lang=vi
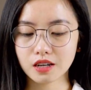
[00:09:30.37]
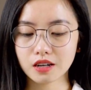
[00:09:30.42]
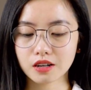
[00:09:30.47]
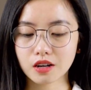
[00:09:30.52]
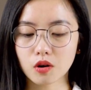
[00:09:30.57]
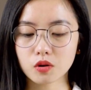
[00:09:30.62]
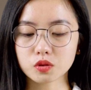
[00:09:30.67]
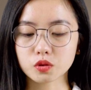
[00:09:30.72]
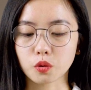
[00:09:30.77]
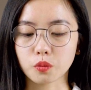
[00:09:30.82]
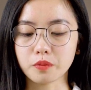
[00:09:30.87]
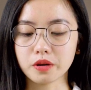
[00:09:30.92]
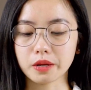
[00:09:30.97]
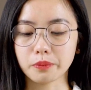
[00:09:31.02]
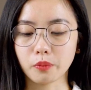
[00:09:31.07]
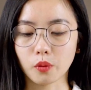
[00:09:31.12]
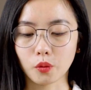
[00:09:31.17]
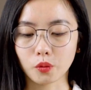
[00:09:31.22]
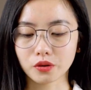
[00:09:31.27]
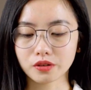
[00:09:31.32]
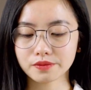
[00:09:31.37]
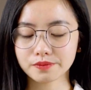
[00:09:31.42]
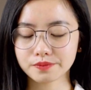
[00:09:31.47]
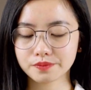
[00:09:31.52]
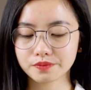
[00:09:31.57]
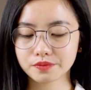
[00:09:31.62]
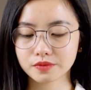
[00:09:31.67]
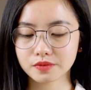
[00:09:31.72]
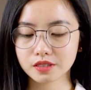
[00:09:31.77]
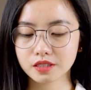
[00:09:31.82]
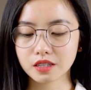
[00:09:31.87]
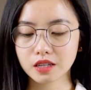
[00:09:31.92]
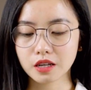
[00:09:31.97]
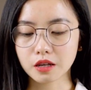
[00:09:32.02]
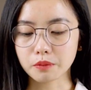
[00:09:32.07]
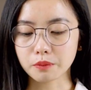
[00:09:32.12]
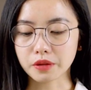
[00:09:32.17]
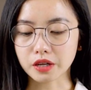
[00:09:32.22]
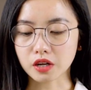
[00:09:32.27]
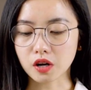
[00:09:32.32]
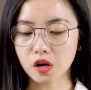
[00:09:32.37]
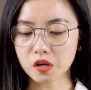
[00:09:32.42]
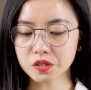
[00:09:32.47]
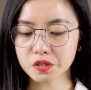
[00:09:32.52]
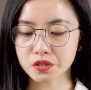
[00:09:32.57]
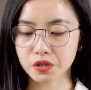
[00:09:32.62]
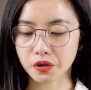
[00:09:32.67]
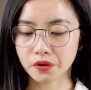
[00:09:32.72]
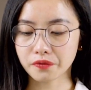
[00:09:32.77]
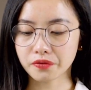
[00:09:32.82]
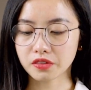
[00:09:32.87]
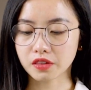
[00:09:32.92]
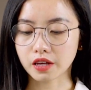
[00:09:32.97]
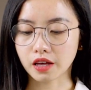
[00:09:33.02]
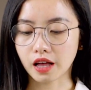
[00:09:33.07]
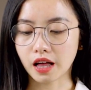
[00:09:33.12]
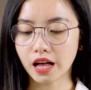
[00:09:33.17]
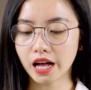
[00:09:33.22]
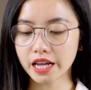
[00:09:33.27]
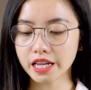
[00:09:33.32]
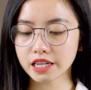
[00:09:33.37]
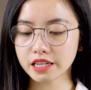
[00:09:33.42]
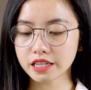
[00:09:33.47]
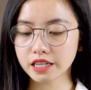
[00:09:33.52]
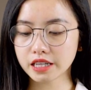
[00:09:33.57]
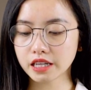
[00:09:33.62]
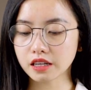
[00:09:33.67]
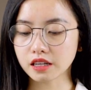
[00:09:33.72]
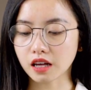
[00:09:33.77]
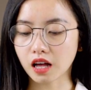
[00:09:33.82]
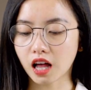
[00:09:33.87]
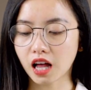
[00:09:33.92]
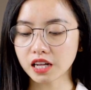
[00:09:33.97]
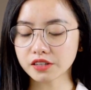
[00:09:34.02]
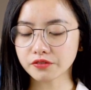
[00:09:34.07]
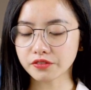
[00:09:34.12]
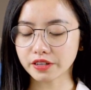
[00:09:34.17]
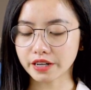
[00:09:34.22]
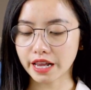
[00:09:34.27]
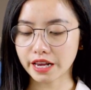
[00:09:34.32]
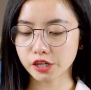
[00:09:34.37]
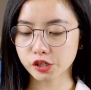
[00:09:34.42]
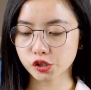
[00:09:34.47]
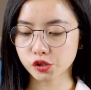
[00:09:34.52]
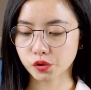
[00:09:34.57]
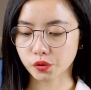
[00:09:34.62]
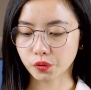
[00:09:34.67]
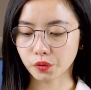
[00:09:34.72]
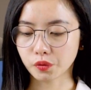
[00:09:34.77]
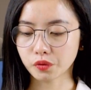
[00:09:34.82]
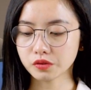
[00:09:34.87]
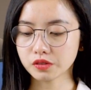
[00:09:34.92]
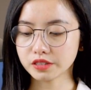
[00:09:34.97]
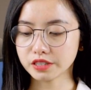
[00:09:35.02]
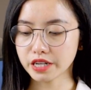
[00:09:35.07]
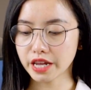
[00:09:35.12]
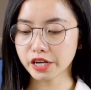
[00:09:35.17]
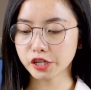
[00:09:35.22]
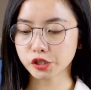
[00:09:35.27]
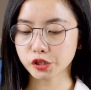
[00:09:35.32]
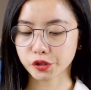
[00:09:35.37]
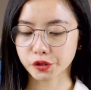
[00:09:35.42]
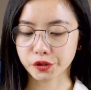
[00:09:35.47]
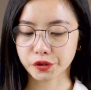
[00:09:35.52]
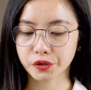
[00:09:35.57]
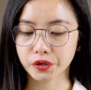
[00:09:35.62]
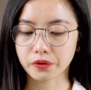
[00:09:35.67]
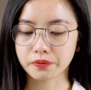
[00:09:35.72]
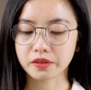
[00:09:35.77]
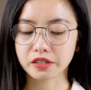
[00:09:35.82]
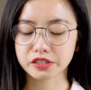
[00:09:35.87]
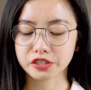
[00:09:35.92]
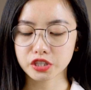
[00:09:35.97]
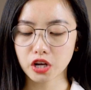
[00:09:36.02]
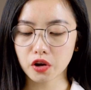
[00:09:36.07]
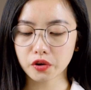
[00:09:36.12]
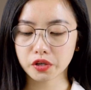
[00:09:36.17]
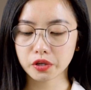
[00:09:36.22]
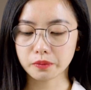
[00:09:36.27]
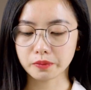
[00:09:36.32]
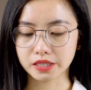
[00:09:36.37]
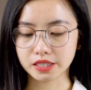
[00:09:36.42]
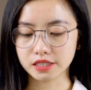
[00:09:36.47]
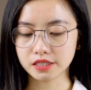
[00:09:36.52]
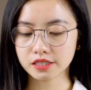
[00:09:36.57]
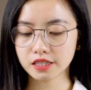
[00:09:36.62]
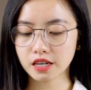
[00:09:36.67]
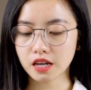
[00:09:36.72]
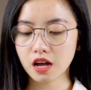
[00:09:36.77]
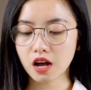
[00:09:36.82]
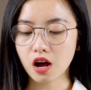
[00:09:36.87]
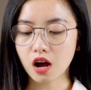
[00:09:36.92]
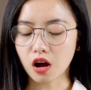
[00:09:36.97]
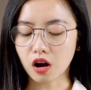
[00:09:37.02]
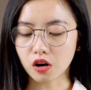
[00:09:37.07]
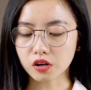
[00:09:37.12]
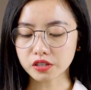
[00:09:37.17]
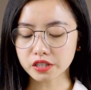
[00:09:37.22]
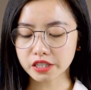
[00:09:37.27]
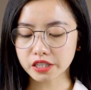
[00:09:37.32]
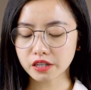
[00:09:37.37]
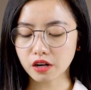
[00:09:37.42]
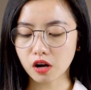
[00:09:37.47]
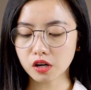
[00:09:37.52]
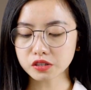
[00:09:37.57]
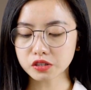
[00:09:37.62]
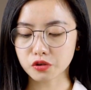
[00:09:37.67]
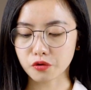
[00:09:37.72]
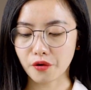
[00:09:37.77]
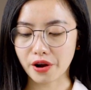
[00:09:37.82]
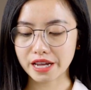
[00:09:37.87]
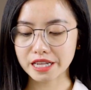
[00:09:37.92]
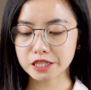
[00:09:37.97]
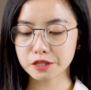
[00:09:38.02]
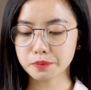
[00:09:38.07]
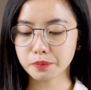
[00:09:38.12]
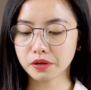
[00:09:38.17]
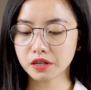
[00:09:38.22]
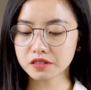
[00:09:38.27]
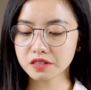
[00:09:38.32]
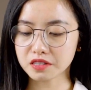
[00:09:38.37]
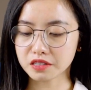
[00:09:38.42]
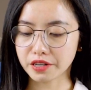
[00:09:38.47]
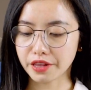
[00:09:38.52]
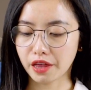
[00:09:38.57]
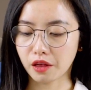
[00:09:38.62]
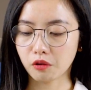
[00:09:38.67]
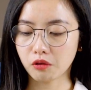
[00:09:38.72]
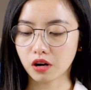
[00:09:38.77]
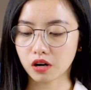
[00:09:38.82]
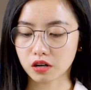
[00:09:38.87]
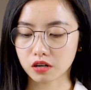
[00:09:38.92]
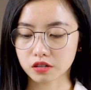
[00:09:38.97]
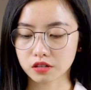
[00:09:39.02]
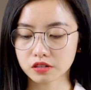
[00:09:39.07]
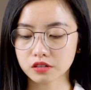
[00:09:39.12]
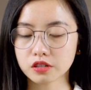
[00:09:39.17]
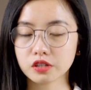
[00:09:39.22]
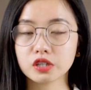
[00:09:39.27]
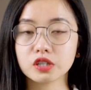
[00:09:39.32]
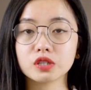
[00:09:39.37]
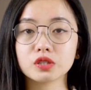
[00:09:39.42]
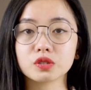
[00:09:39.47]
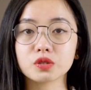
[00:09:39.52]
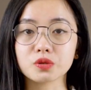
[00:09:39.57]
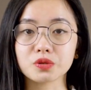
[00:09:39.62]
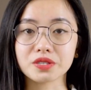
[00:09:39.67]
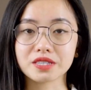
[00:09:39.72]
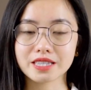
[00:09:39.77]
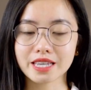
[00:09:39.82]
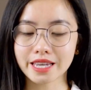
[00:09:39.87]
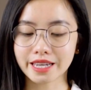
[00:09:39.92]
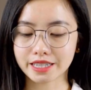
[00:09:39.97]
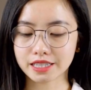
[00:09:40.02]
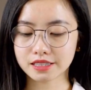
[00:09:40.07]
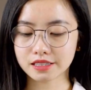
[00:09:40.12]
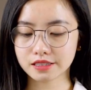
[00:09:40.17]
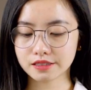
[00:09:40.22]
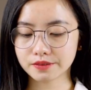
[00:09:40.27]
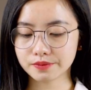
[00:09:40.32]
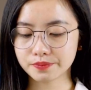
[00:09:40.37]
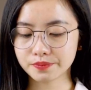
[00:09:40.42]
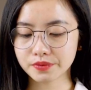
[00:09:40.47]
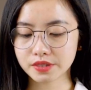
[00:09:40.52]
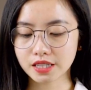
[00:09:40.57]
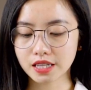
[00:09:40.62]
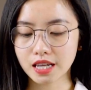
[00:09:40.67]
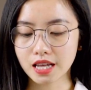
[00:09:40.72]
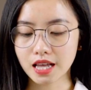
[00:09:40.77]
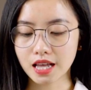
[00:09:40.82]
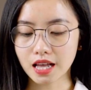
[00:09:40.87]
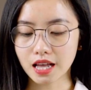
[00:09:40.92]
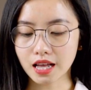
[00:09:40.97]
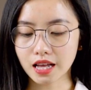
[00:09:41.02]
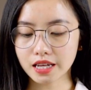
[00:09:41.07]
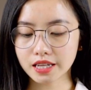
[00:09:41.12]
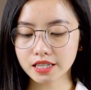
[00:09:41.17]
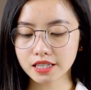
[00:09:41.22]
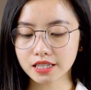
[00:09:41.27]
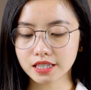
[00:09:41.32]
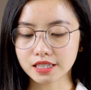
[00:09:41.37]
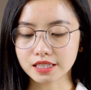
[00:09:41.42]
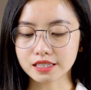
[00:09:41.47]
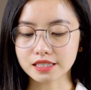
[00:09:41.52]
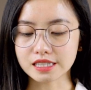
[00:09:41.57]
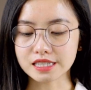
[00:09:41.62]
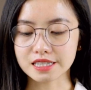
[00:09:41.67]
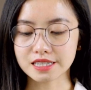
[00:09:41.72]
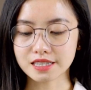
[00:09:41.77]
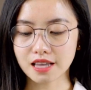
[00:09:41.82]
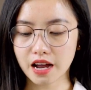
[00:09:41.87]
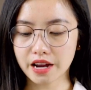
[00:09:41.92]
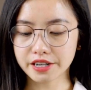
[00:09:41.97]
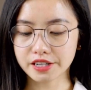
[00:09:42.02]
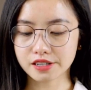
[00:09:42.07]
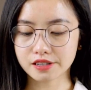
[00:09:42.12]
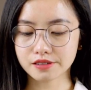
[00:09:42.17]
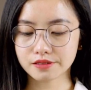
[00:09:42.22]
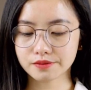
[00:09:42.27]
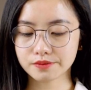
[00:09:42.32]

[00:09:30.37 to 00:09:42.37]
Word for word: Câu số 14. Because of the highly confidential nature of the document, Only authorized personnel are to see it. A. Decided